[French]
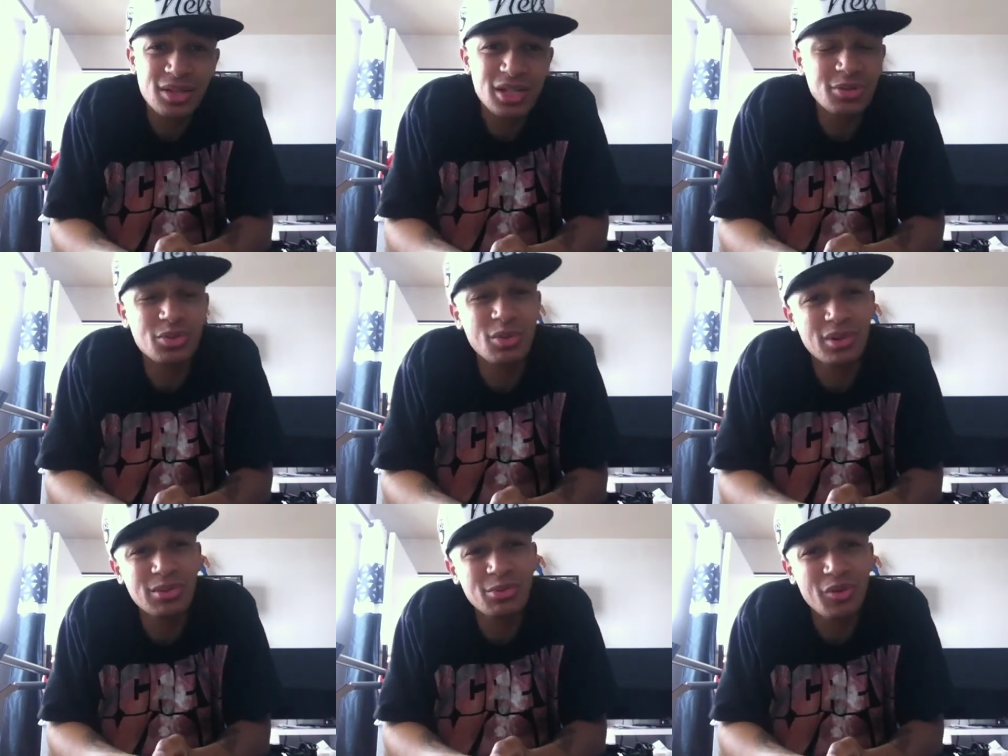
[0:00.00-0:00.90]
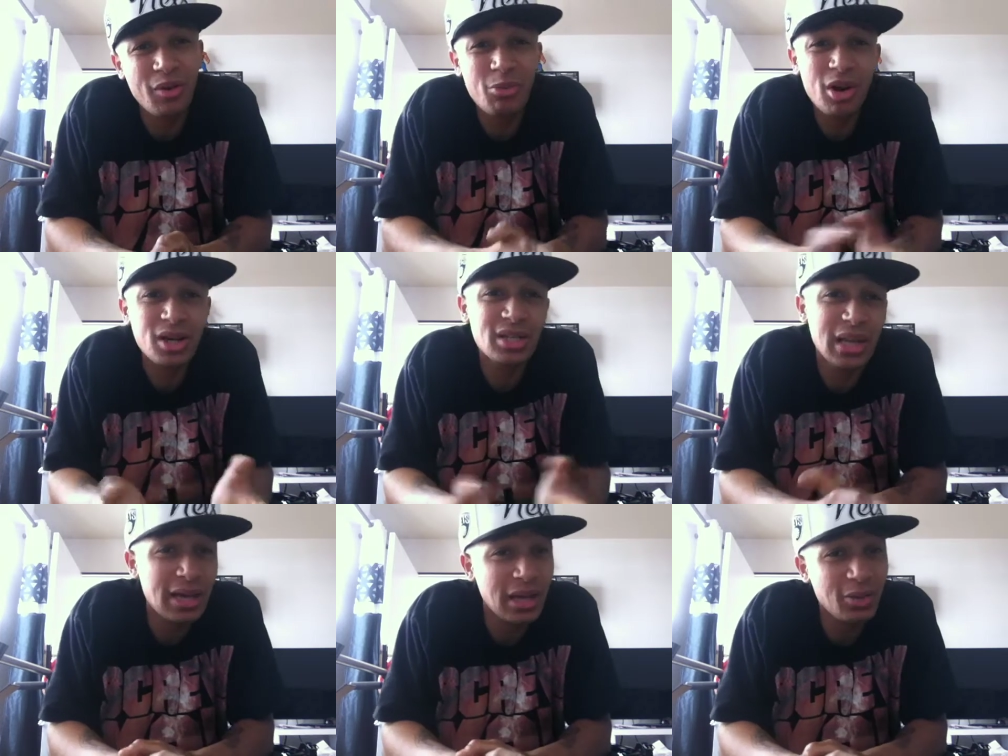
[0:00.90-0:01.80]
j'ai du temps libre devant moi, j'ai
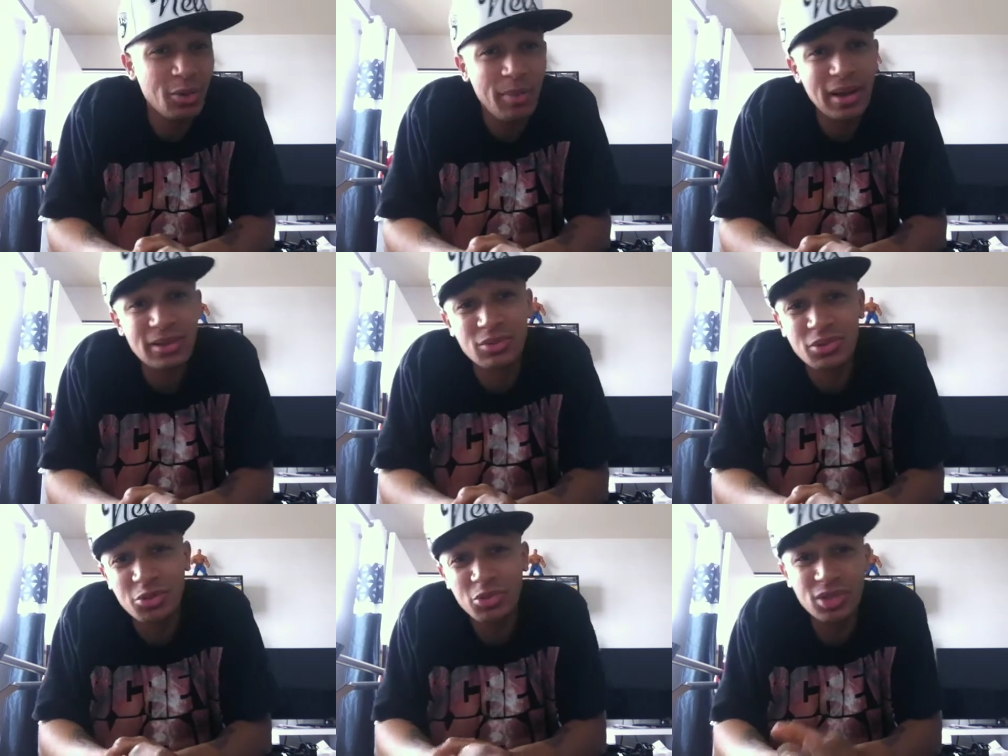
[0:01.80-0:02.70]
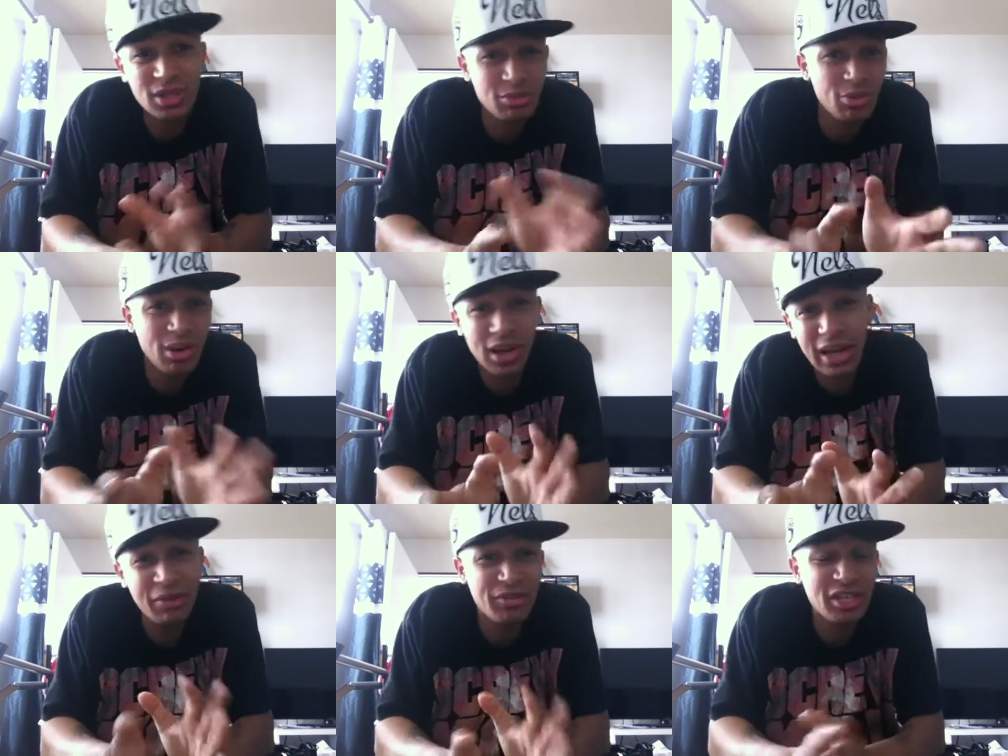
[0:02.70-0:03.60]
la carte passe, donc je me suis dit, bon,
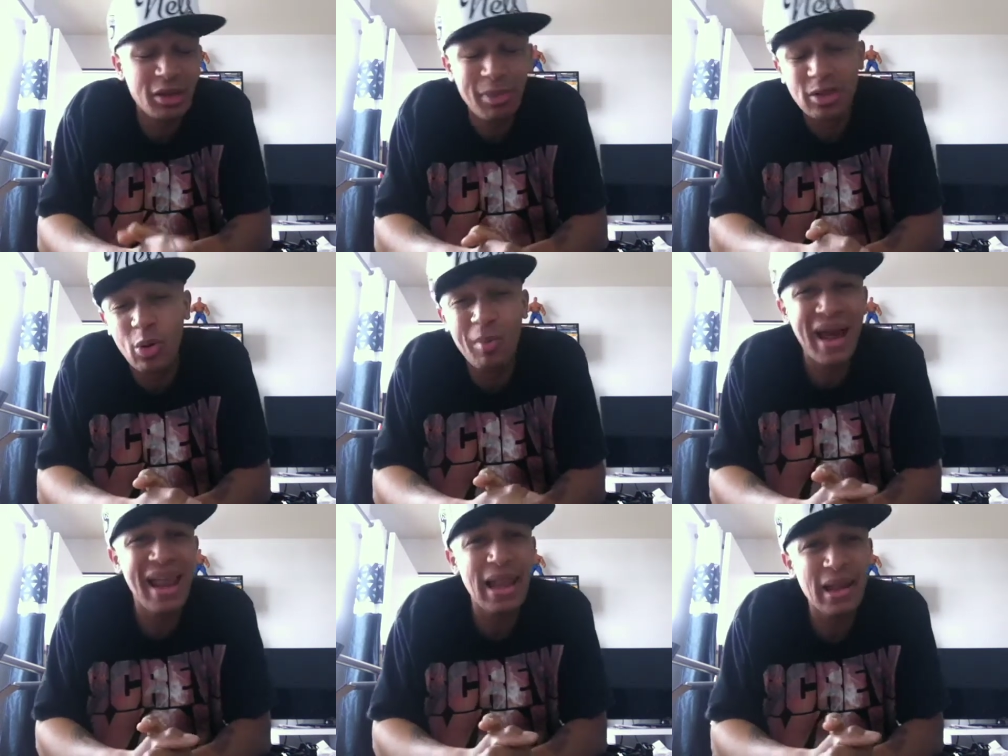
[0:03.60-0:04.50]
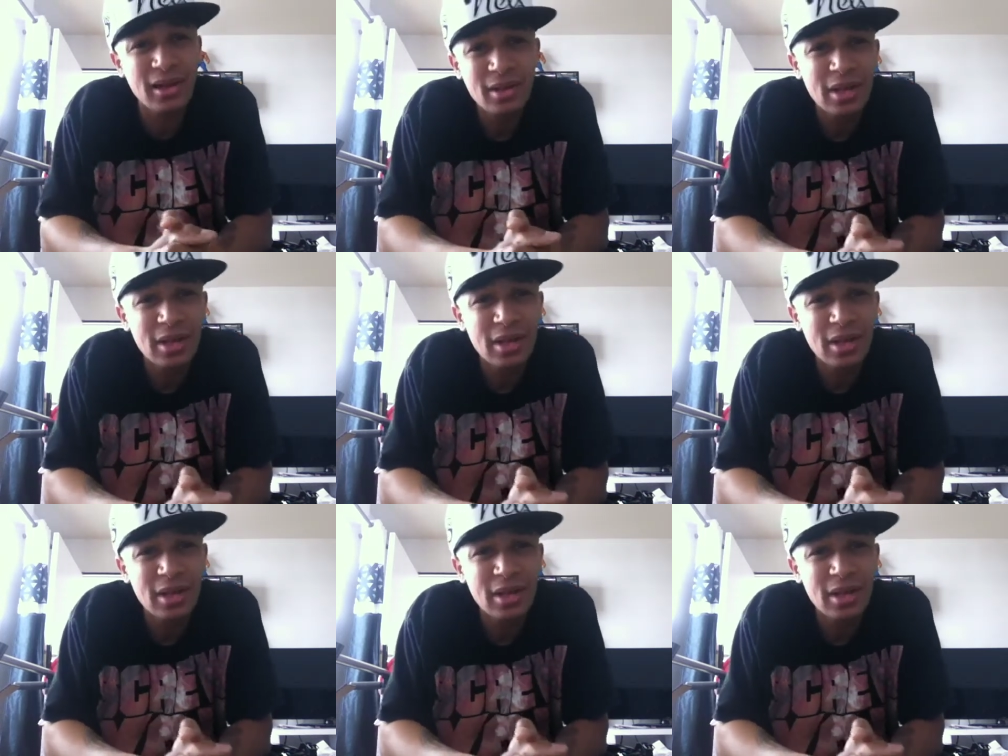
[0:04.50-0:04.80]
l'affiche est pas trop mal.